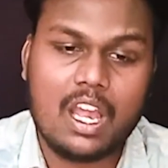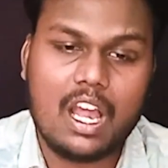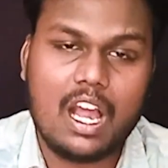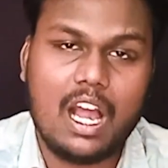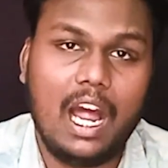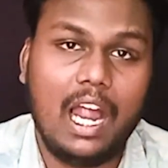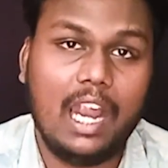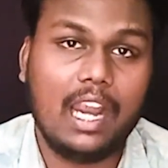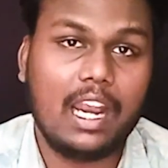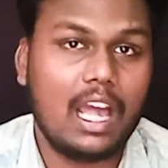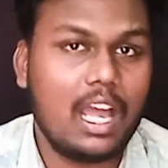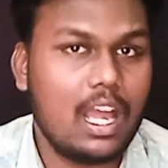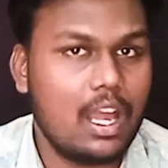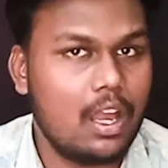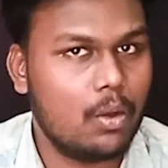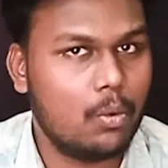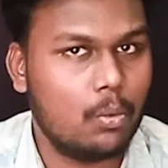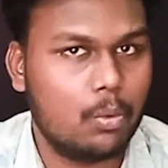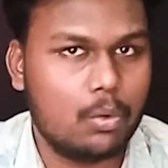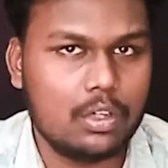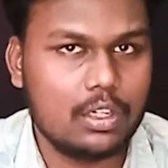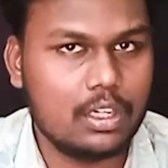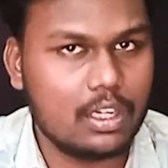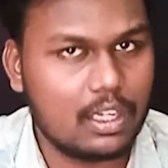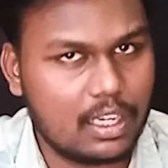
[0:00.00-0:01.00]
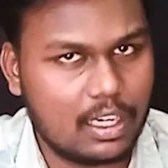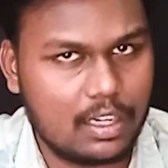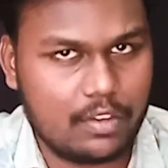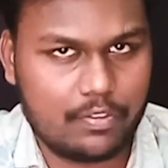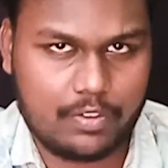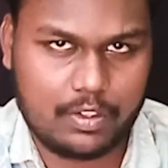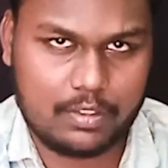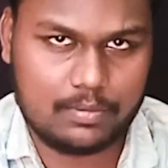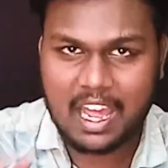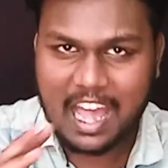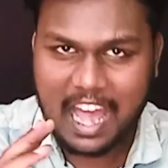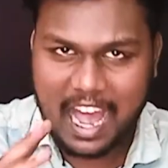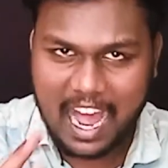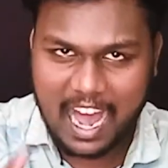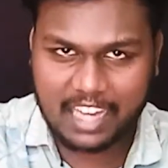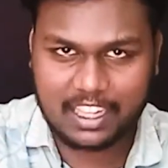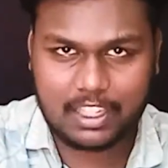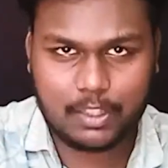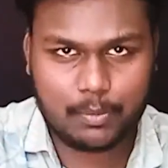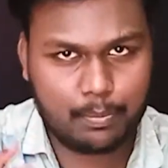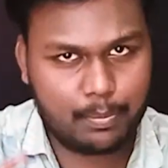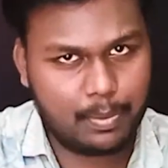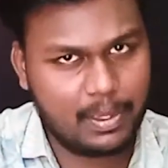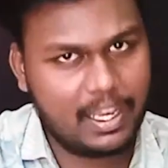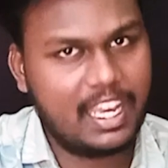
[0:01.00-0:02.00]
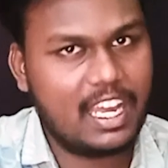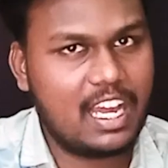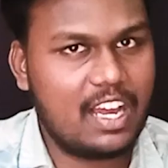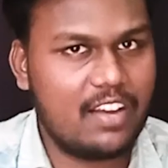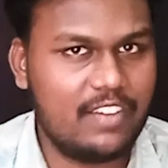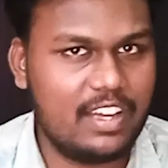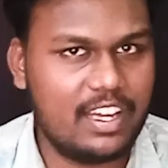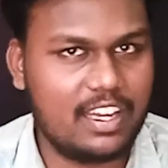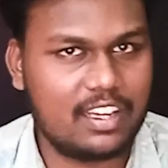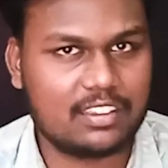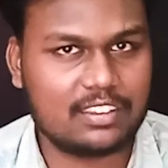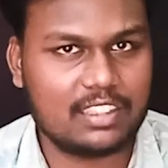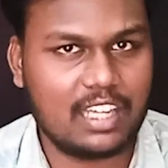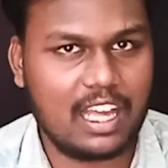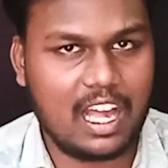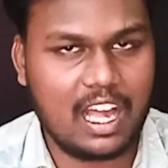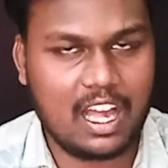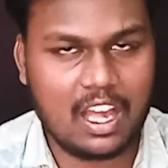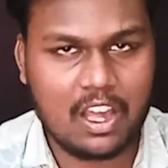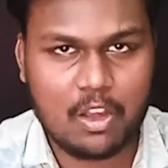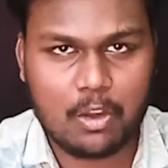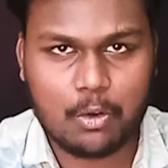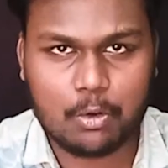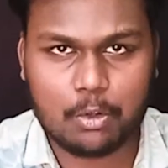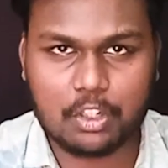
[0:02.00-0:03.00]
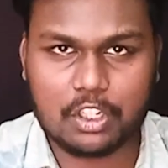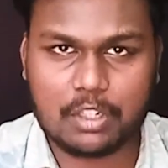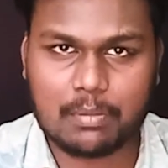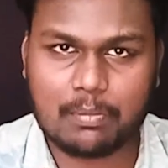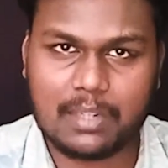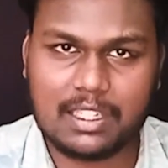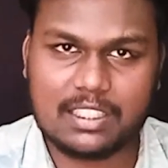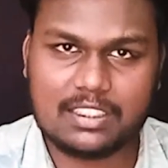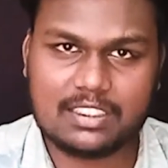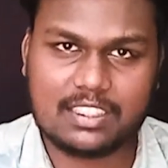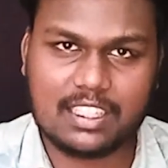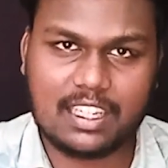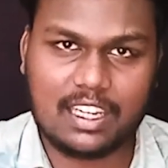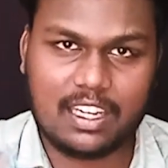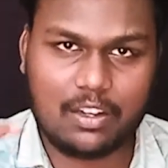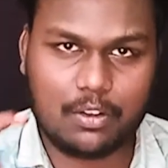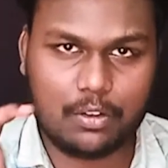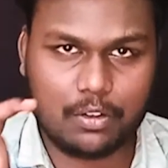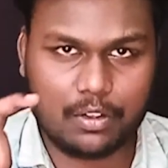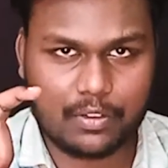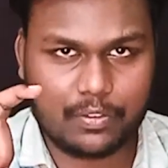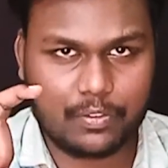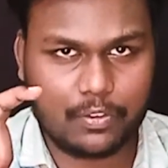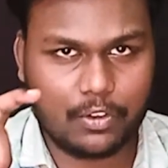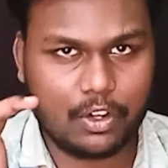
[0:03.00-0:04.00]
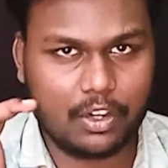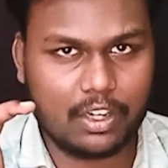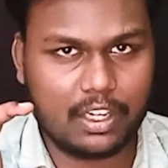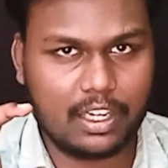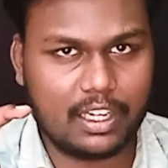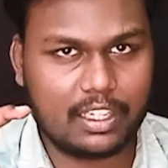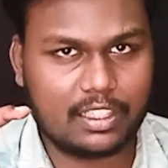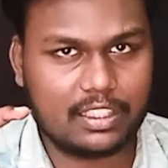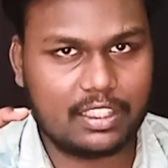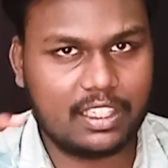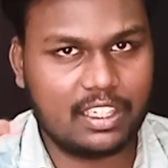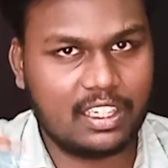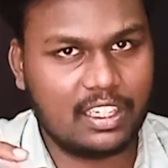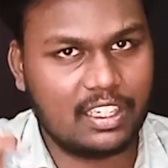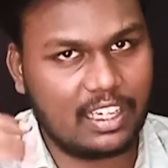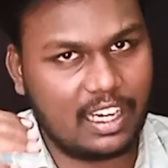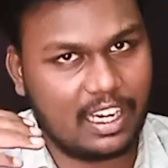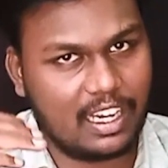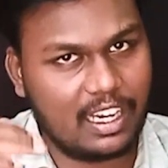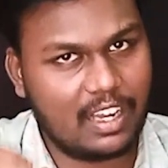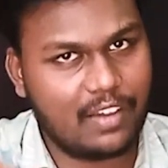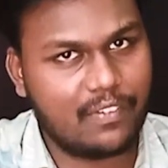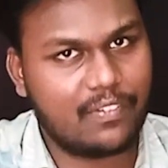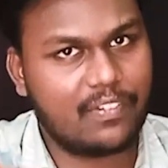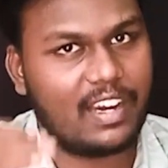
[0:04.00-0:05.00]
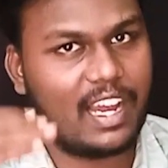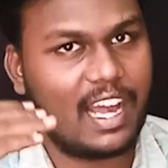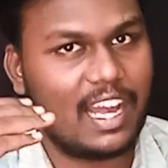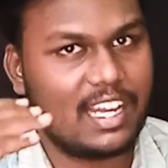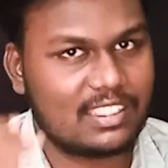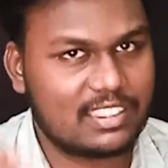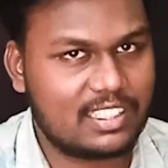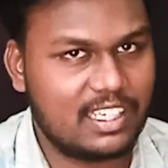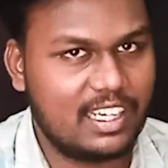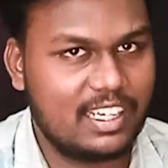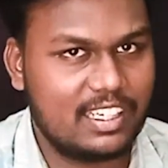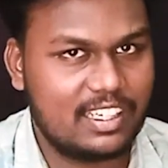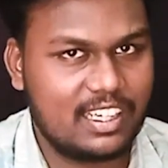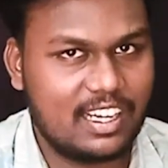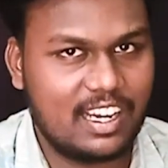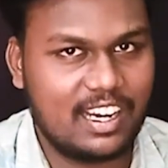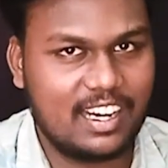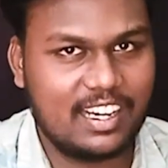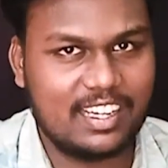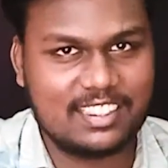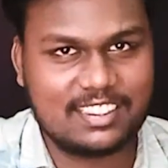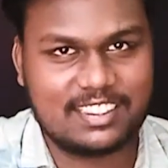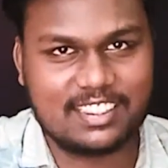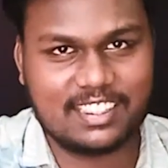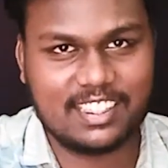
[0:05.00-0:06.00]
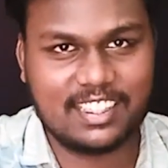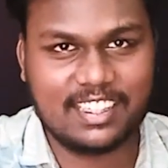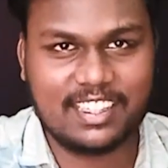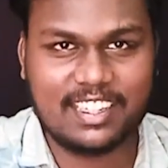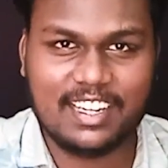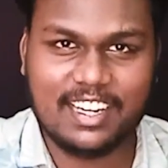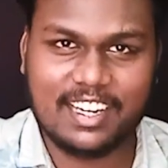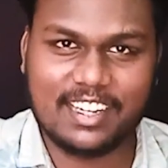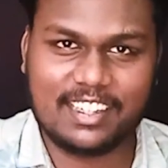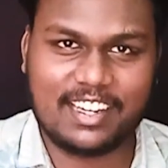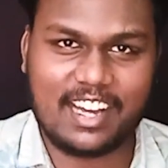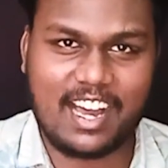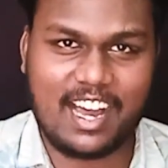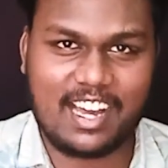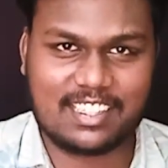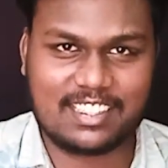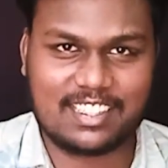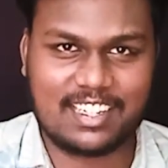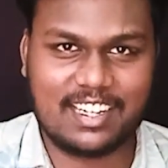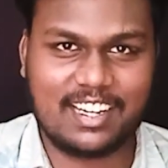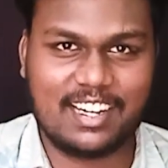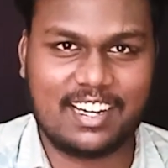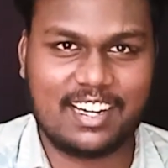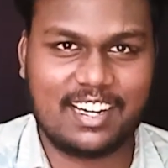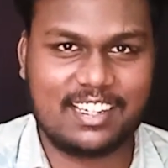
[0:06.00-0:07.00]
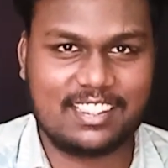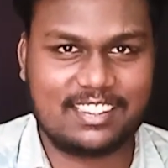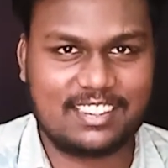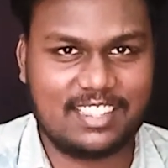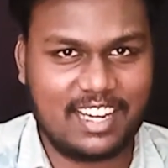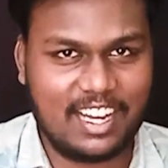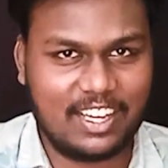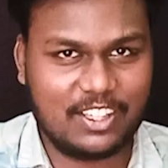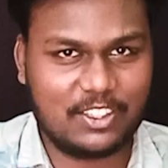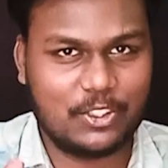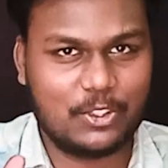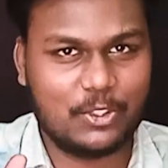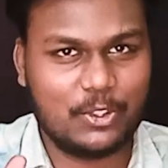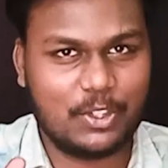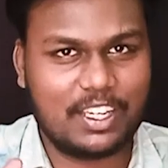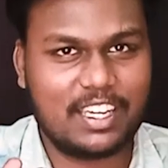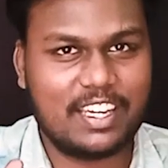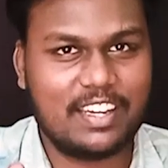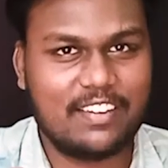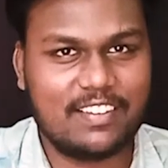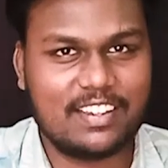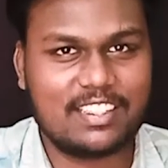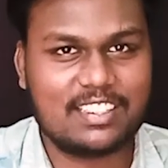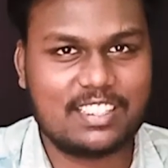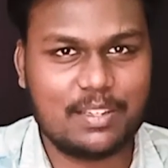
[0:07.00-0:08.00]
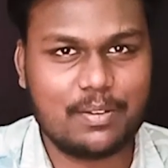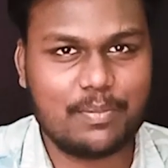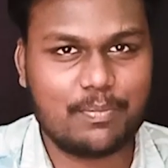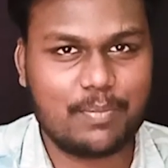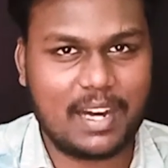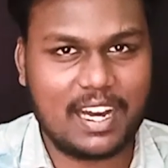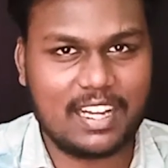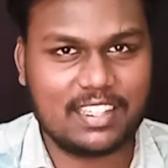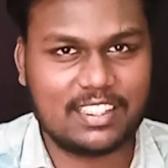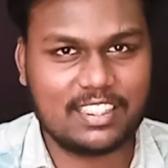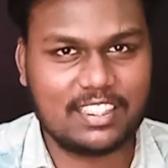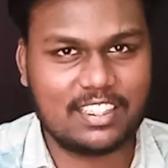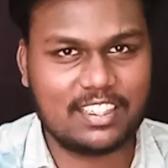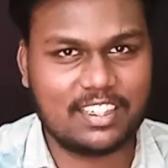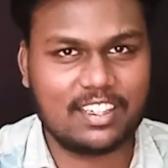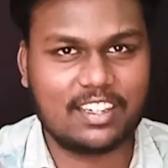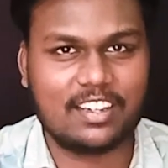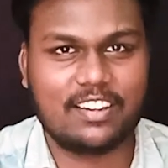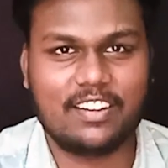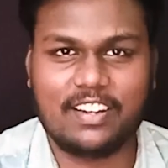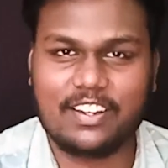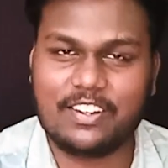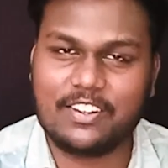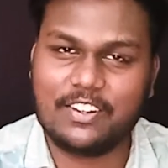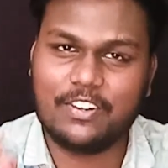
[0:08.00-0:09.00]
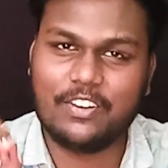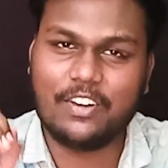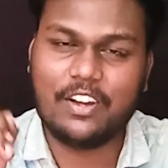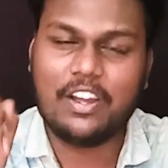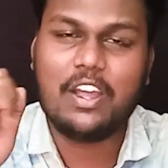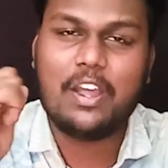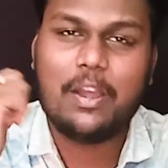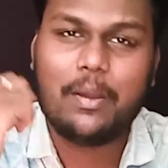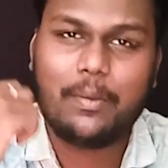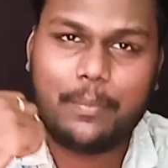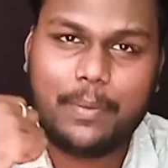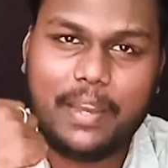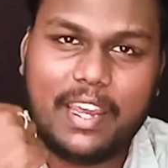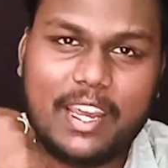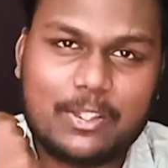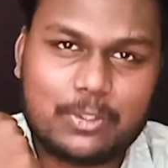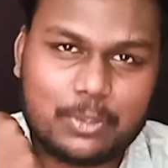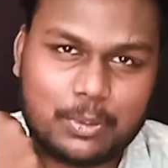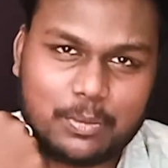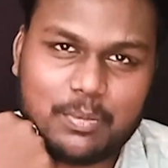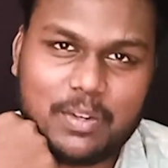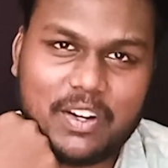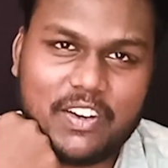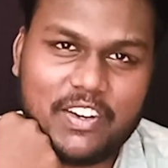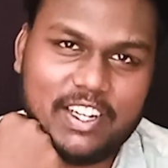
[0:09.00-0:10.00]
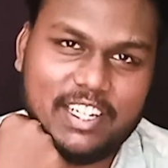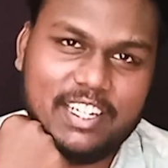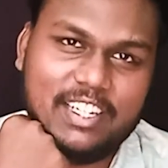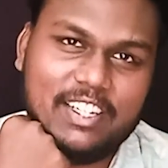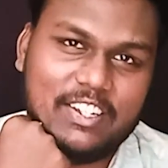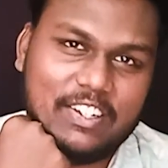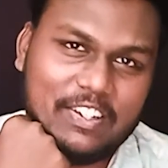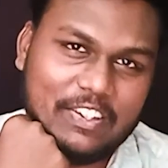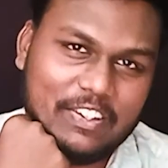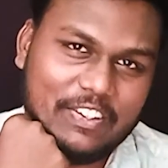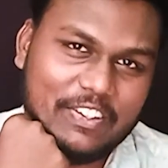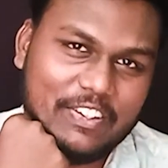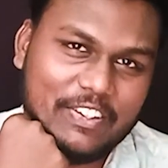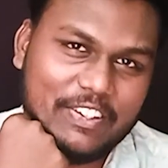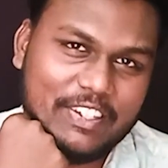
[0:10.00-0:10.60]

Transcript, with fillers: ஆனால் ஒன்று கன்ஃபார்ம் அது பேயாவே இருந்தால் ஒரு மனுஷன் ஒரு ஃபோன் எடுத்து நல்லா ஃப்ளாஷ் லைட்லாம் அடித்து டார்ச் லைட் அடித்து அதை நோக்கி வச்சு பார்த்துட்டு இருக்கிற வரைக்கும் பேய் சும்மா வாங்கிருக்கும்